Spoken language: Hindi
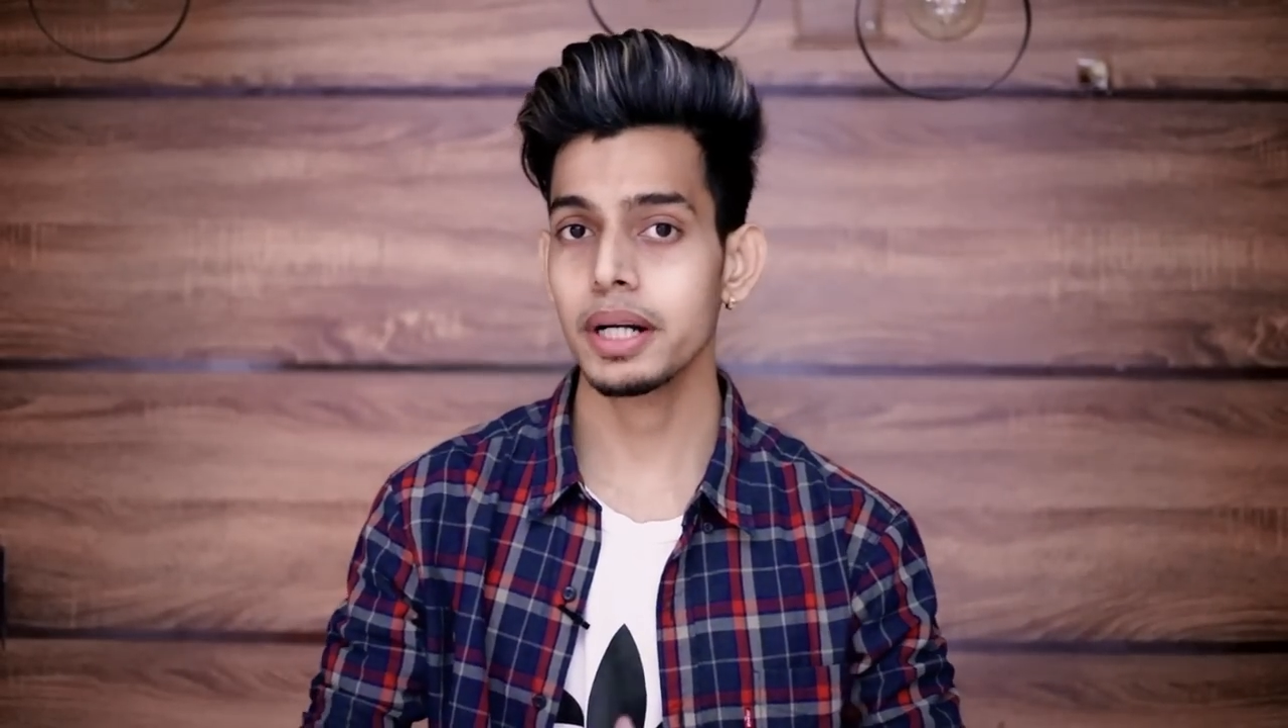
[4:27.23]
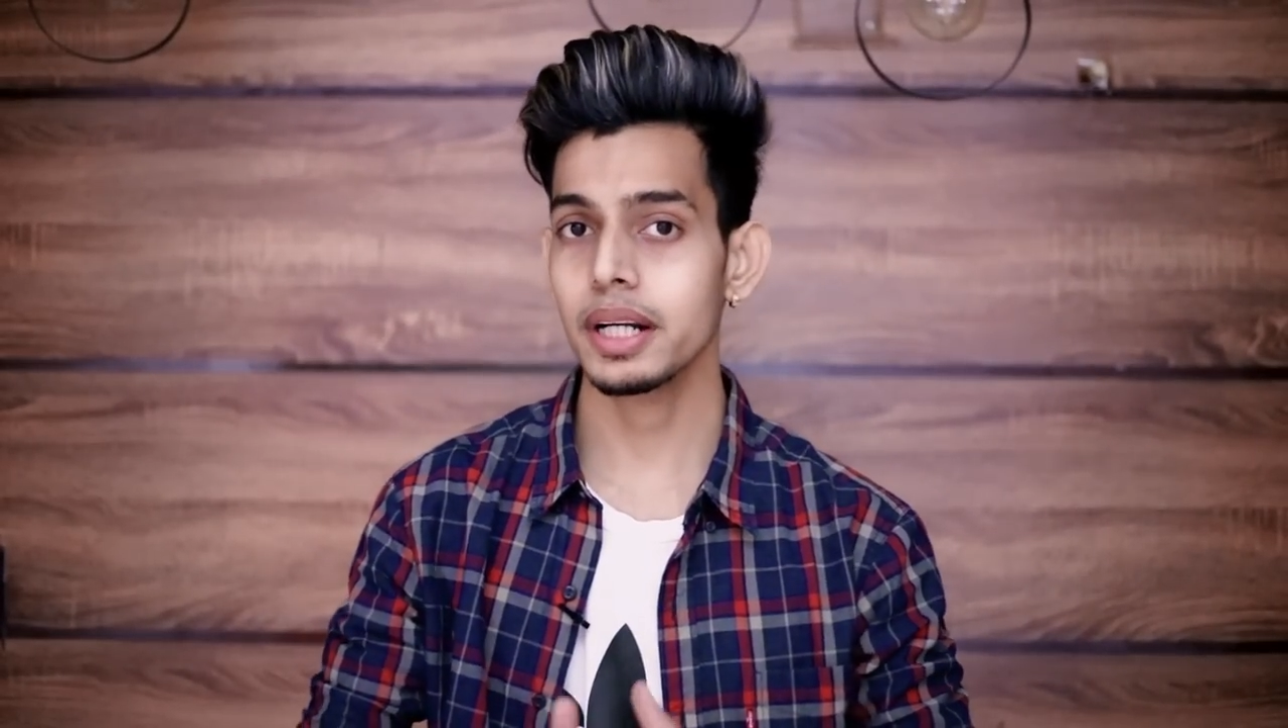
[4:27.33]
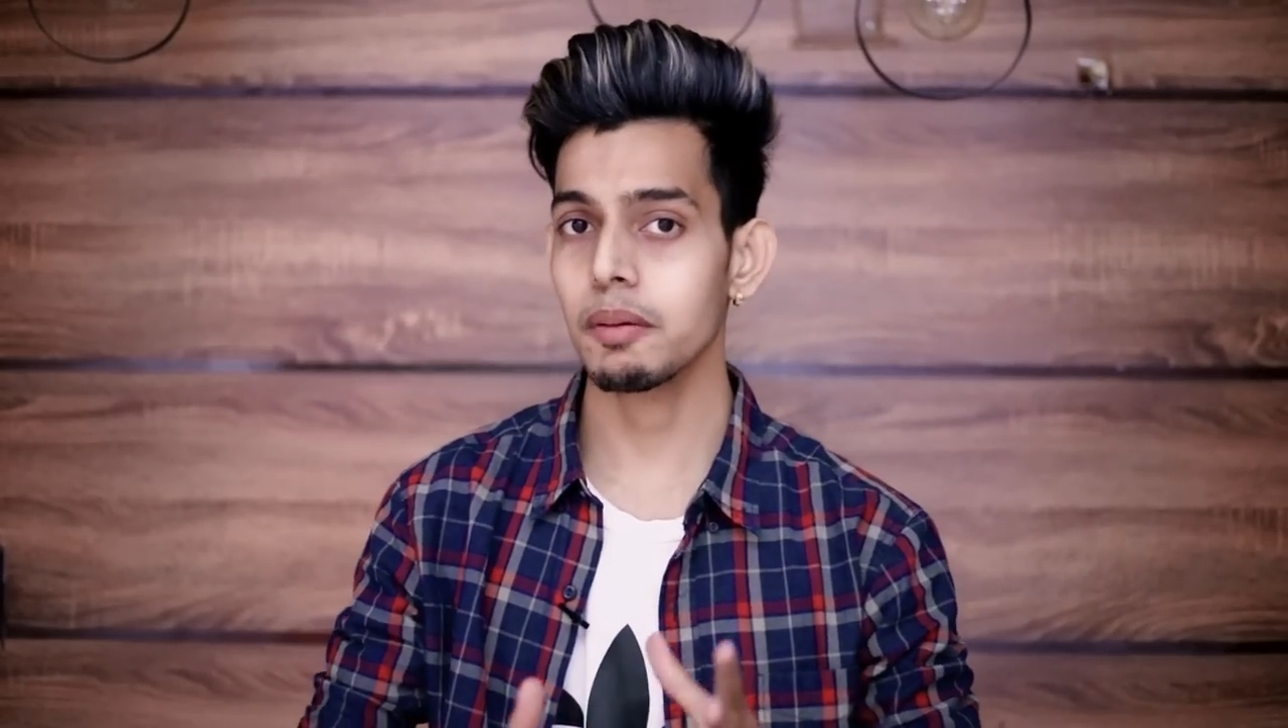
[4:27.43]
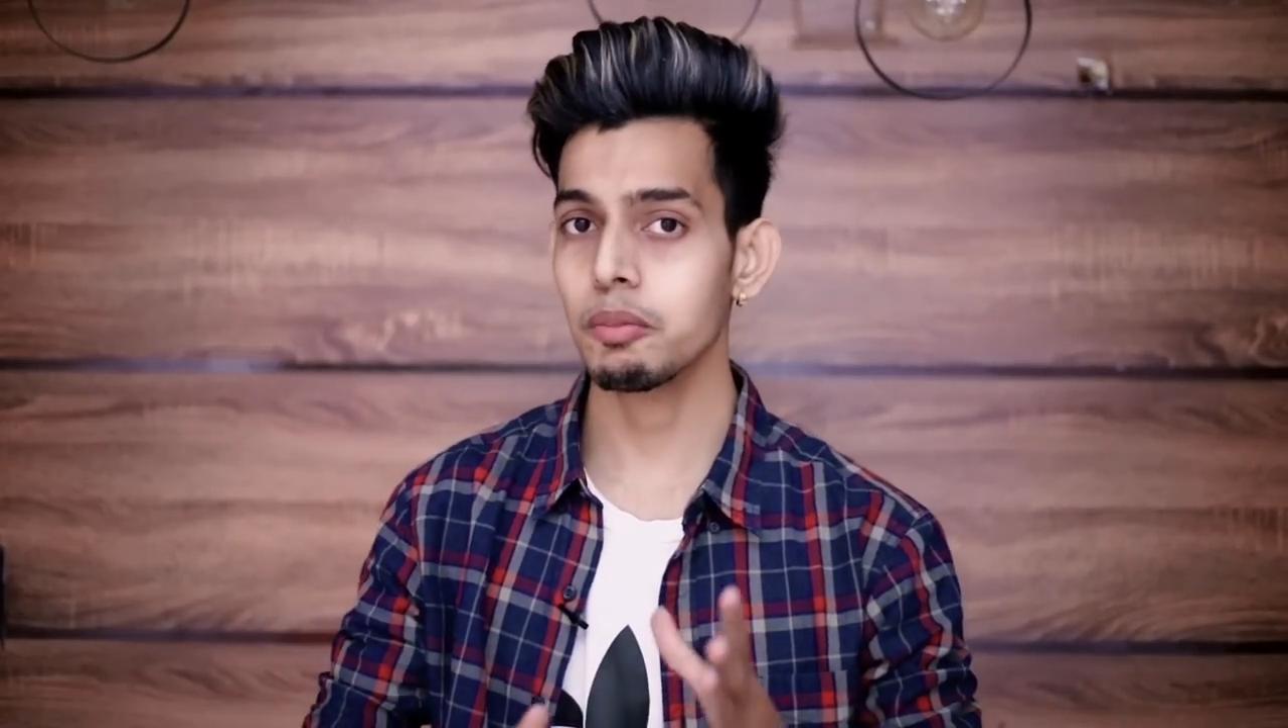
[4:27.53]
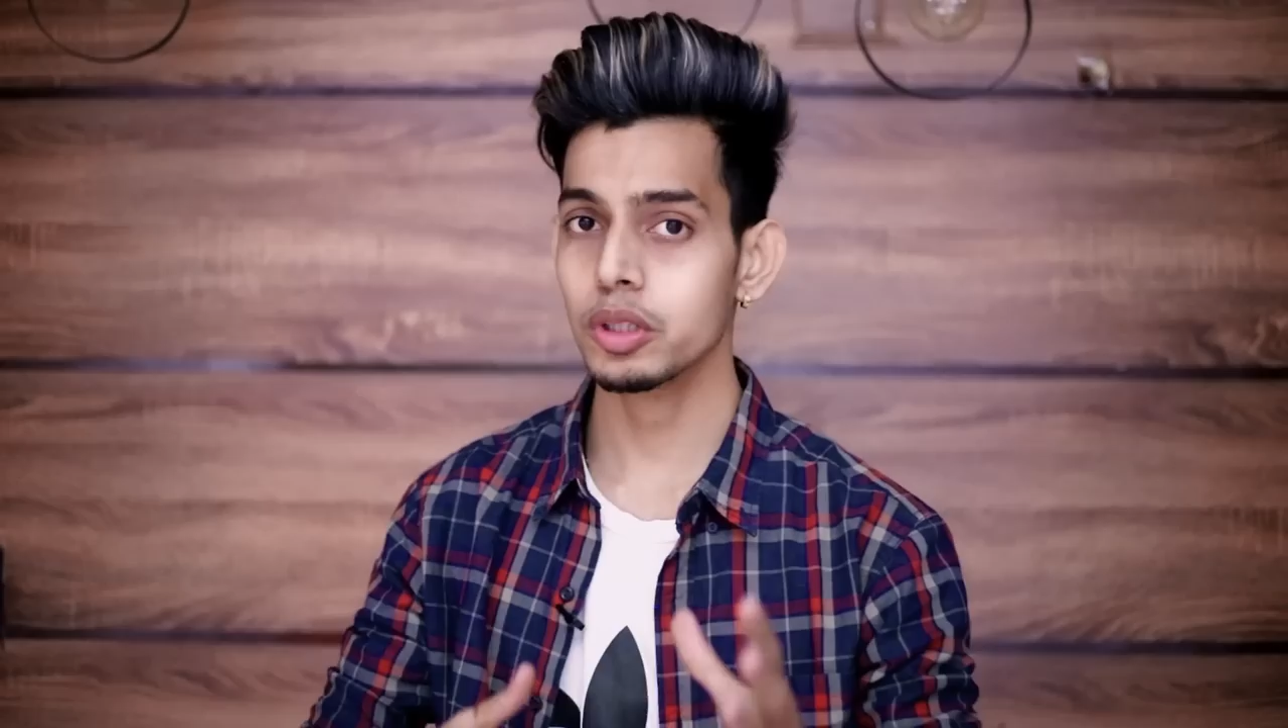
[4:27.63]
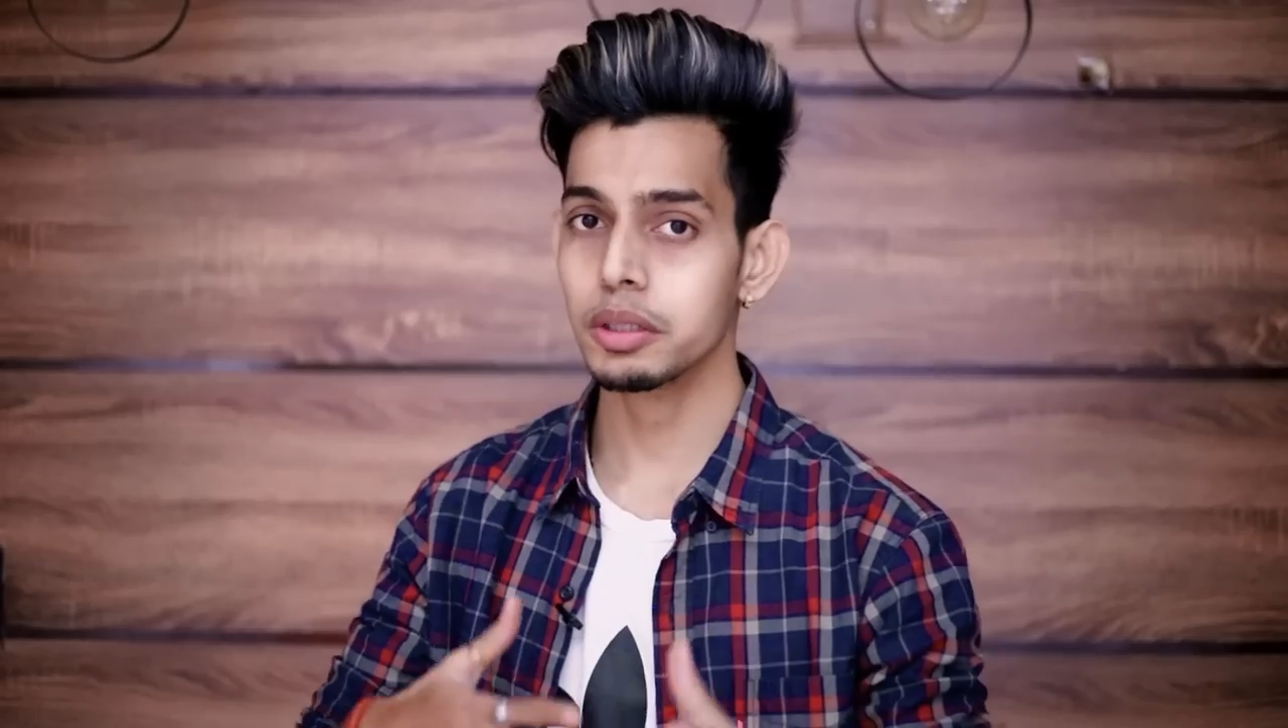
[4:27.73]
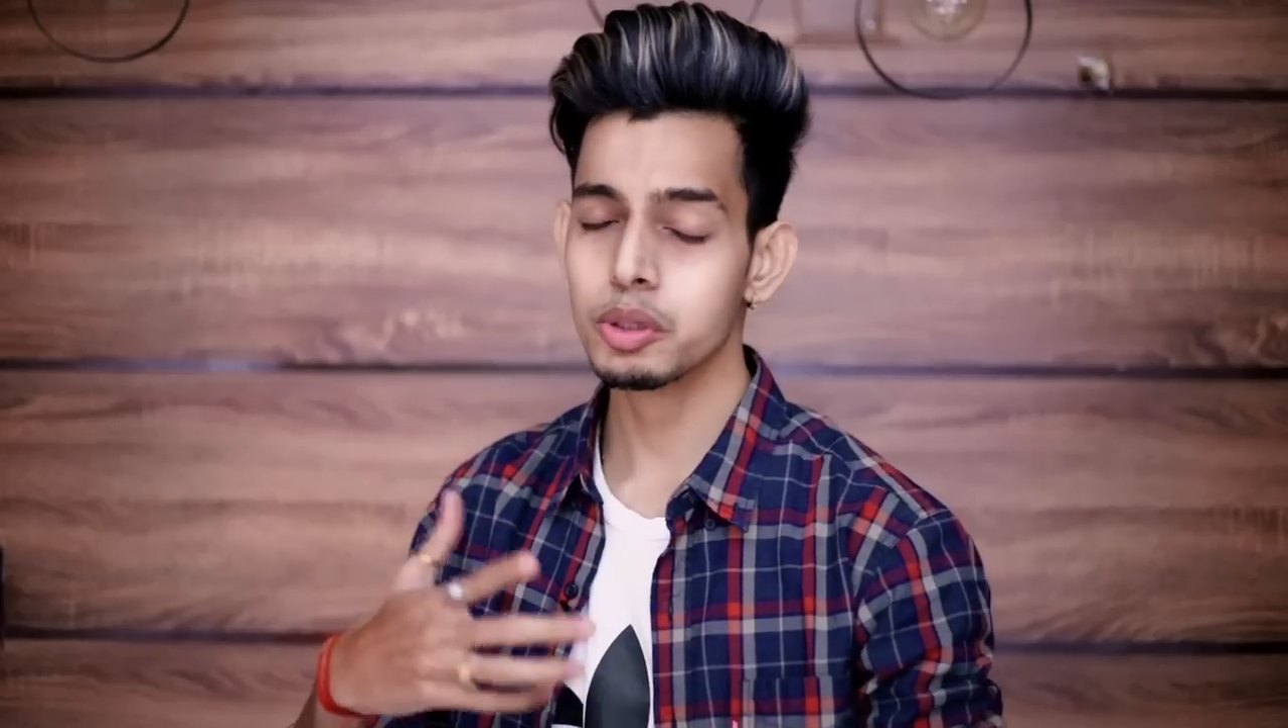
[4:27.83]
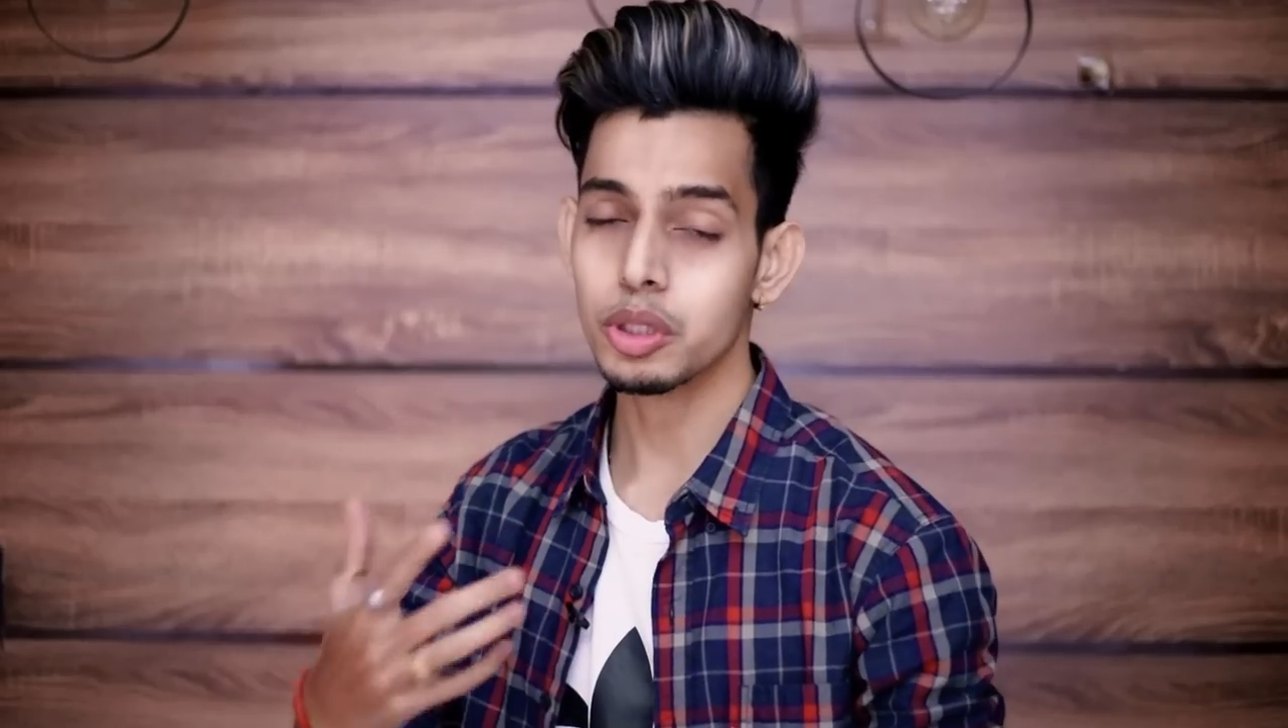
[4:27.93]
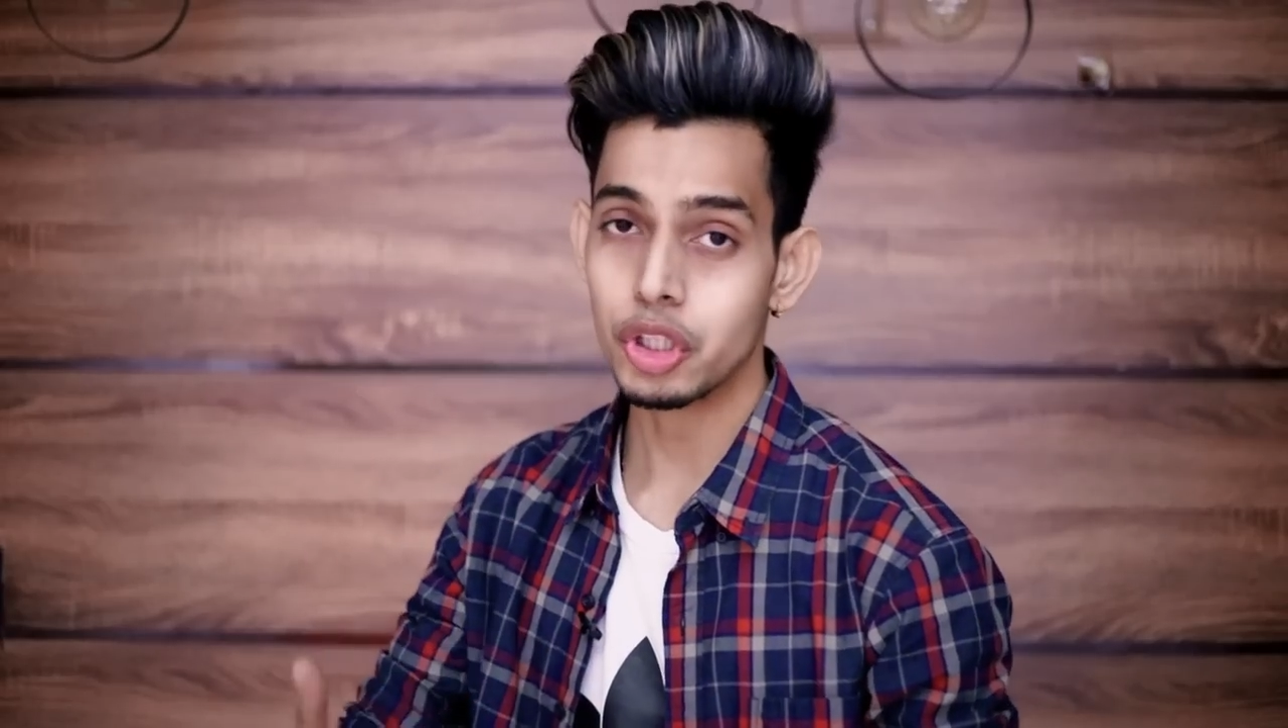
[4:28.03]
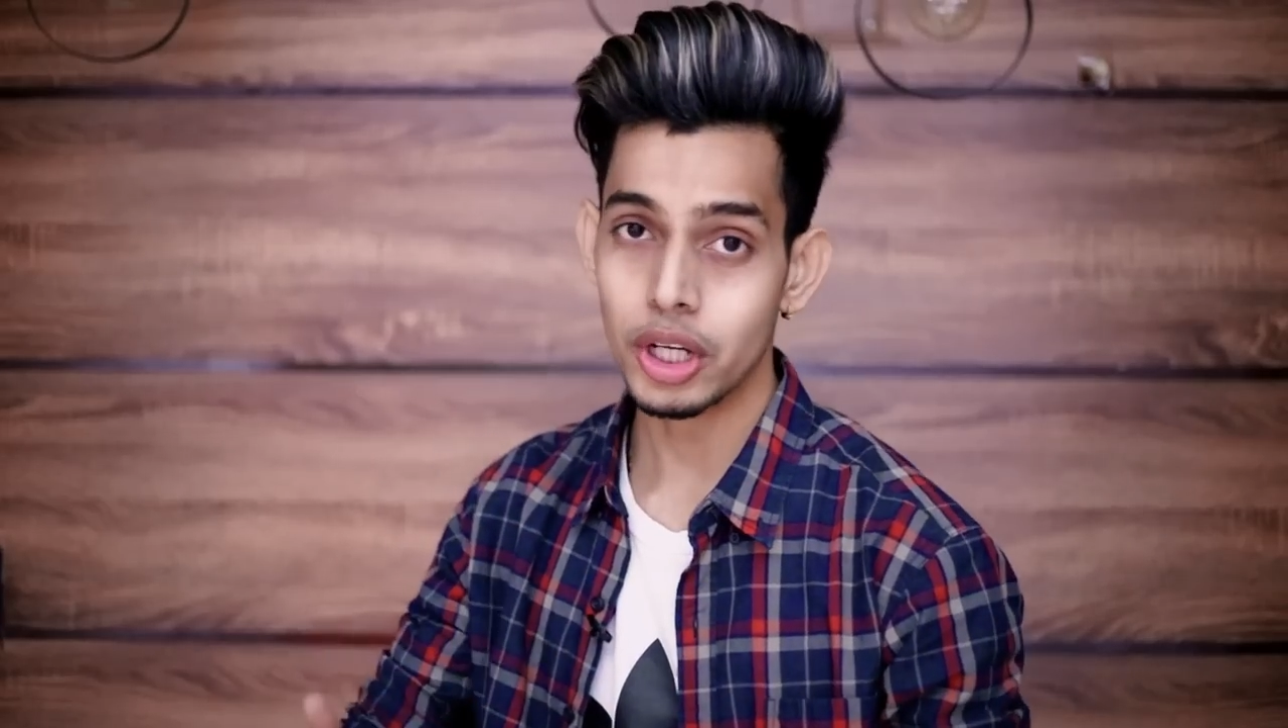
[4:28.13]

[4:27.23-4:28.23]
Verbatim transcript: बट आप लोग जो इसको